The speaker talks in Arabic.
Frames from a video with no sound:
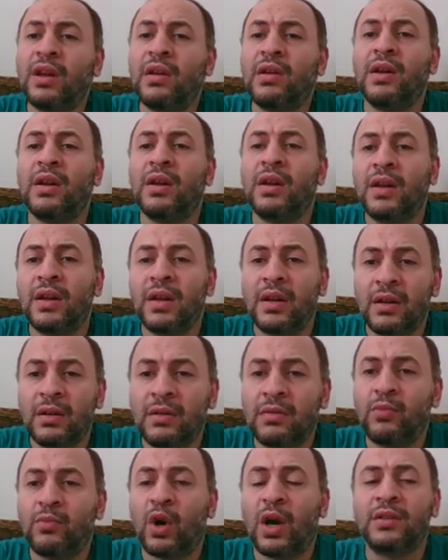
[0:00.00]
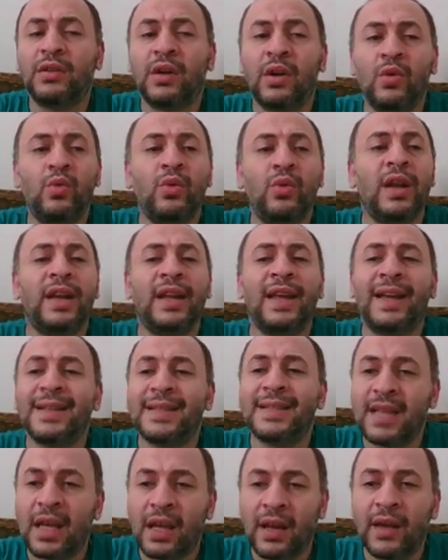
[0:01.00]
يلا المحاضره الاولى اللي هي
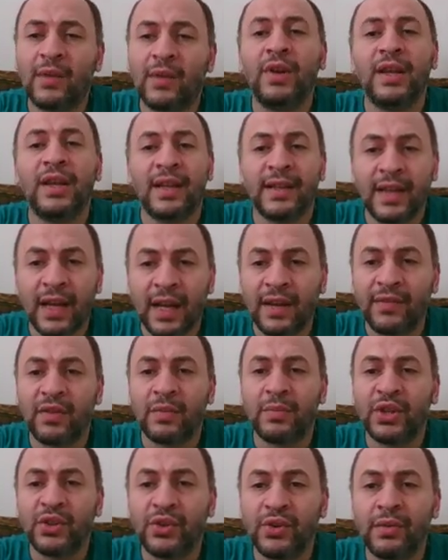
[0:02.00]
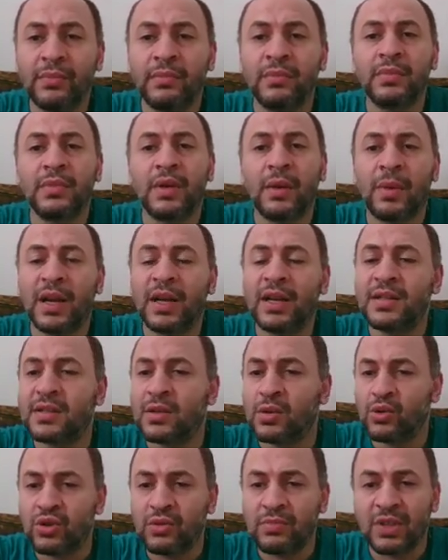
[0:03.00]
كانت سهله قوي اللي هي داخله في الميد تيرم طبعا
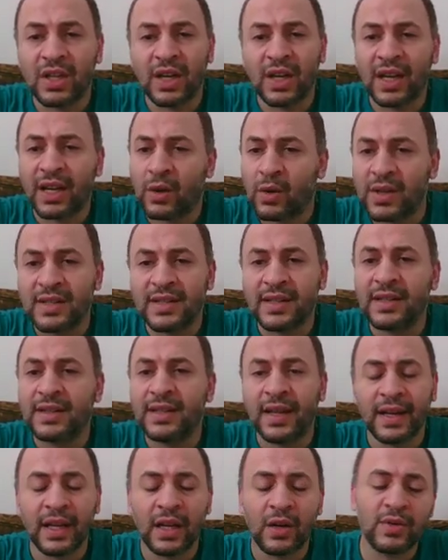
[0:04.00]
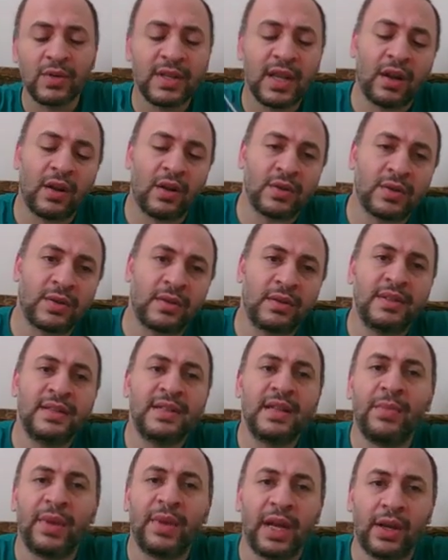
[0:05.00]
الهيستولوجي بيتراجع كويس جدا يعني هو سهل اصلا
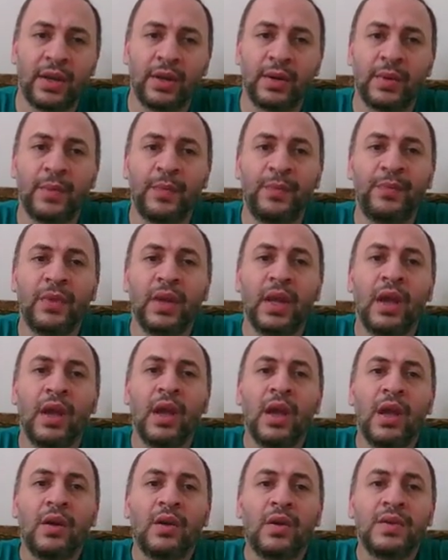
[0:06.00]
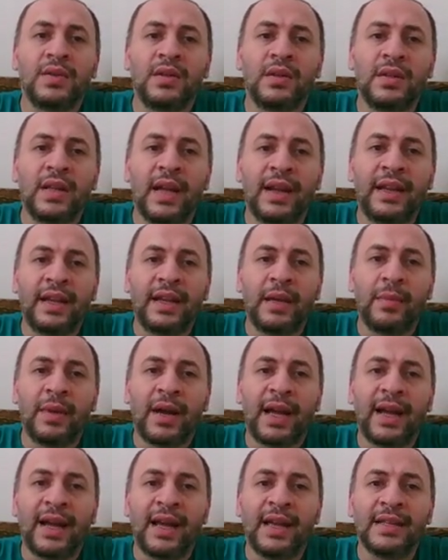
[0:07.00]
نسمي اللي قبل قصتنا هنحكي
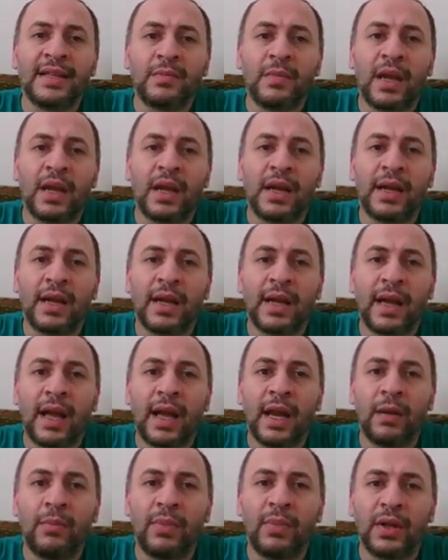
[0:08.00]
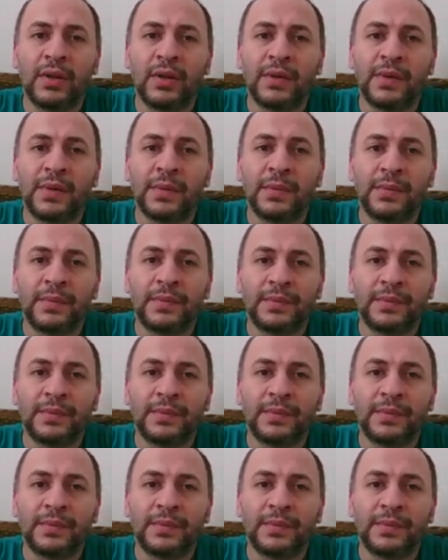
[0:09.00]
مع حاجه اسمها البلد